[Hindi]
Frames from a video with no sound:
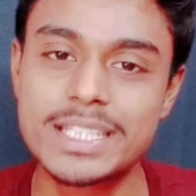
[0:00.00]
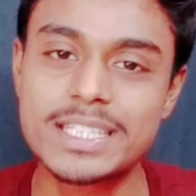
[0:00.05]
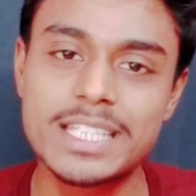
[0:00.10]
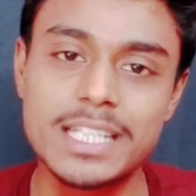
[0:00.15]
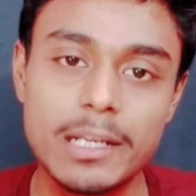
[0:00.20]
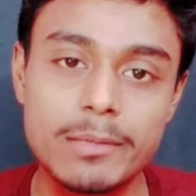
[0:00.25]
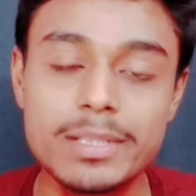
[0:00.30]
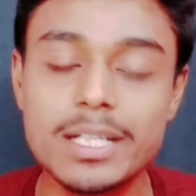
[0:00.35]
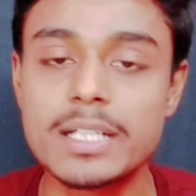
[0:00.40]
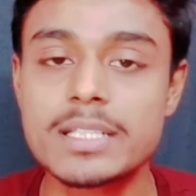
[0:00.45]
वो
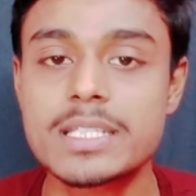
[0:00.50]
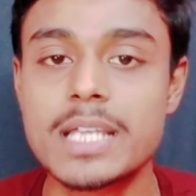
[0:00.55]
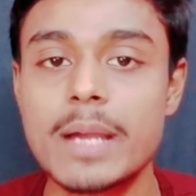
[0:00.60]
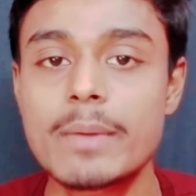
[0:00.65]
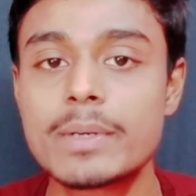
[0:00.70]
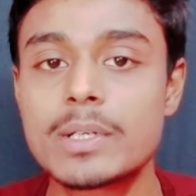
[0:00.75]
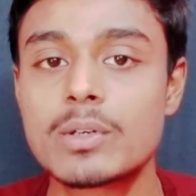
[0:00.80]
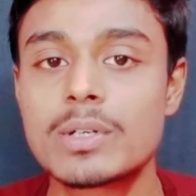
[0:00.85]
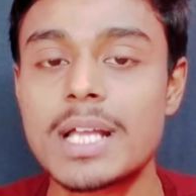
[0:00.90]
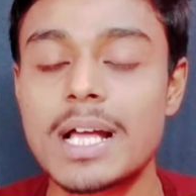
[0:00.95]
कितना भी अच्छा
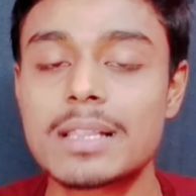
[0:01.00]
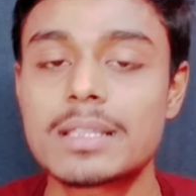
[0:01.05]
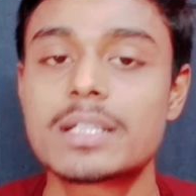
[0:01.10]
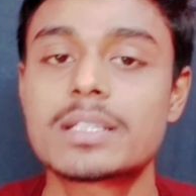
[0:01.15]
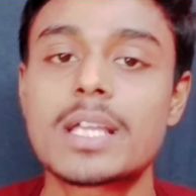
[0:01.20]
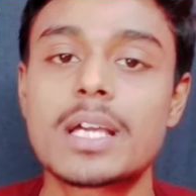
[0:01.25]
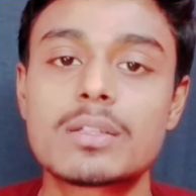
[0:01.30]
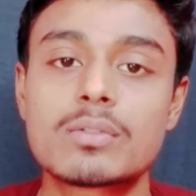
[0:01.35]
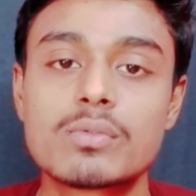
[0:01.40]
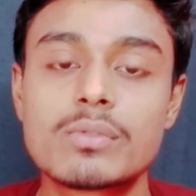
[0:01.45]
वीडियो डाल
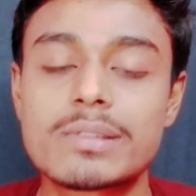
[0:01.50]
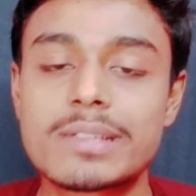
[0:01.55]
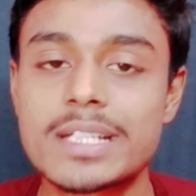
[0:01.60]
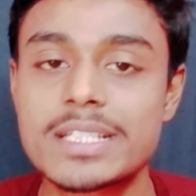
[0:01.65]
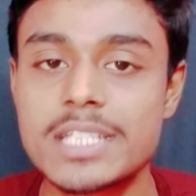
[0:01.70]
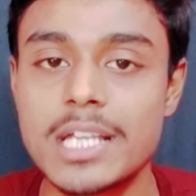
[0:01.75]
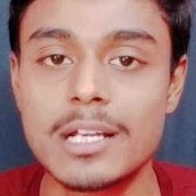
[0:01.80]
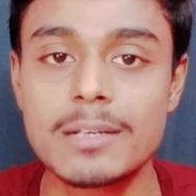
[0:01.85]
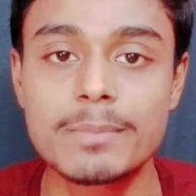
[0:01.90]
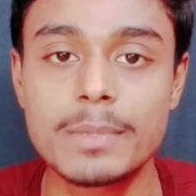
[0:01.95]
देता है तो
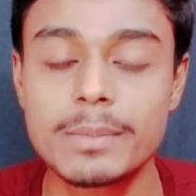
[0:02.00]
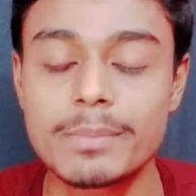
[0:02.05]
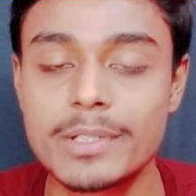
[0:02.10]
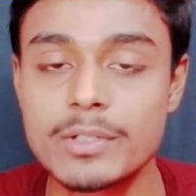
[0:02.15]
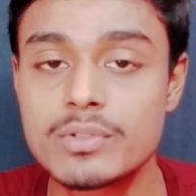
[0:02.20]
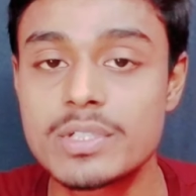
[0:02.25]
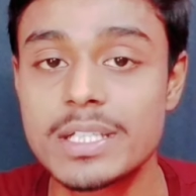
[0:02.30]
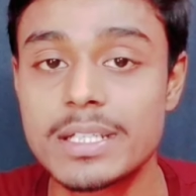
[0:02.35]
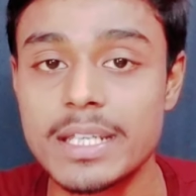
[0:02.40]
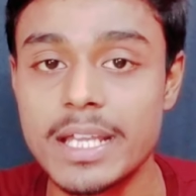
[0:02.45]
उसके चैनल पर
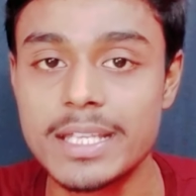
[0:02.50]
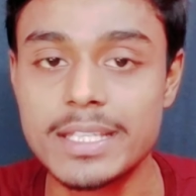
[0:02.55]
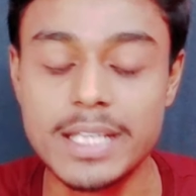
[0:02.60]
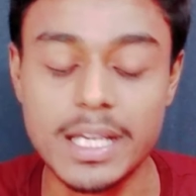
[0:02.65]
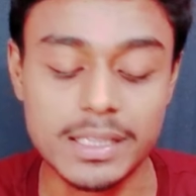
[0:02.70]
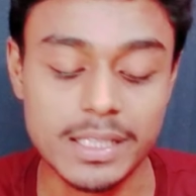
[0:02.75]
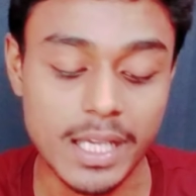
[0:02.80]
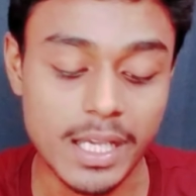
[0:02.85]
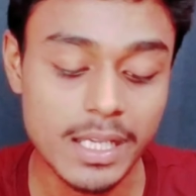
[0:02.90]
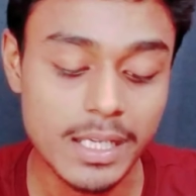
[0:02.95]
व्यूज नहीं
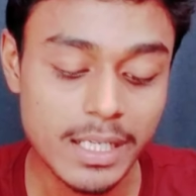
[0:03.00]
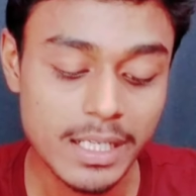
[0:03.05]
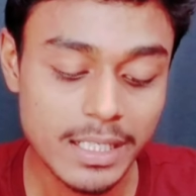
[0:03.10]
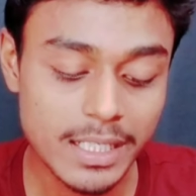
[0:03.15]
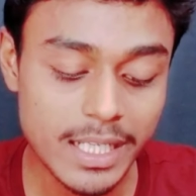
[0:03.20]
आता है